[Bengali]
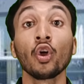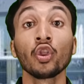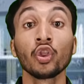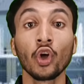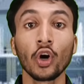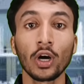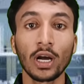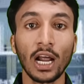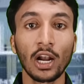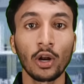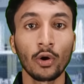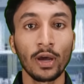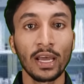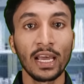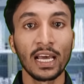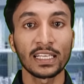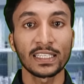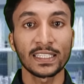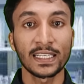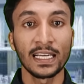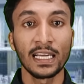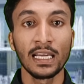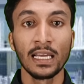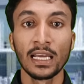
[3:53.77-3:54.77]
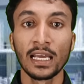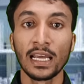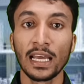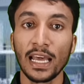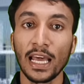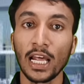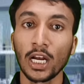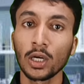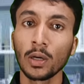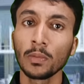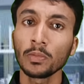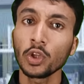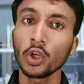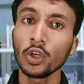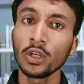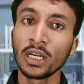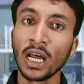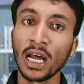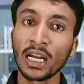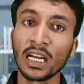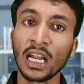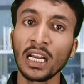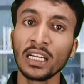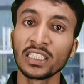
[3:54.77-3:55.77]
অন্ধকার হয়ে আসে এরকম তো
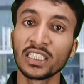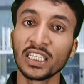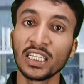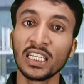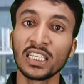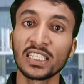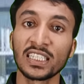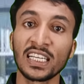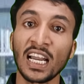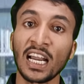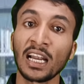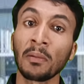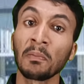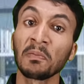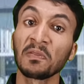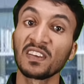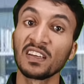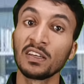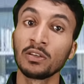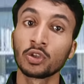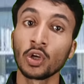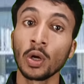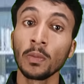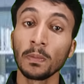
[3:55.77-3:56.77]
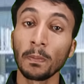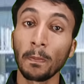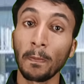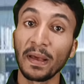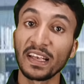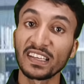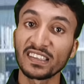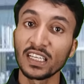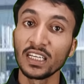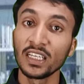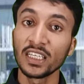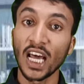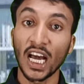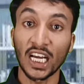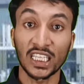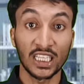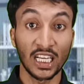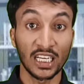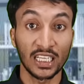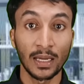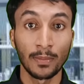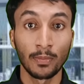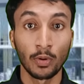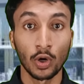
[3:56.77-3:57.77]
নানান জিনিস নানান সিমটম পেশেন্ট
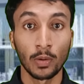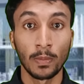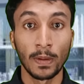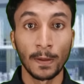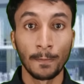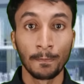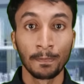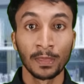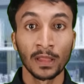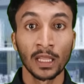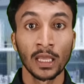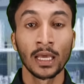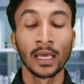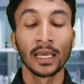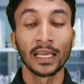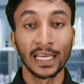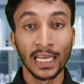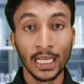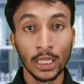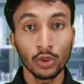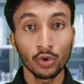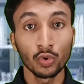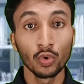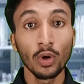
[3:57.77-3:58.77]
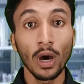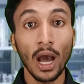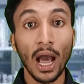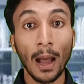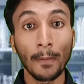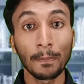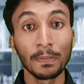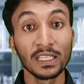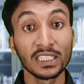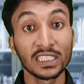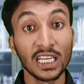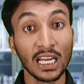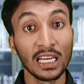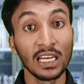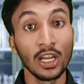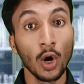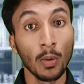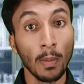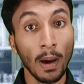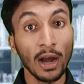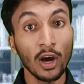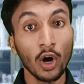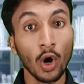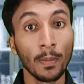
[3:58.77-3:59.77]
ডাক্তারকে বলবে কিন্তু আপনি জানলে
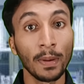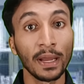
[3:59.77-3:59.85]
অবাক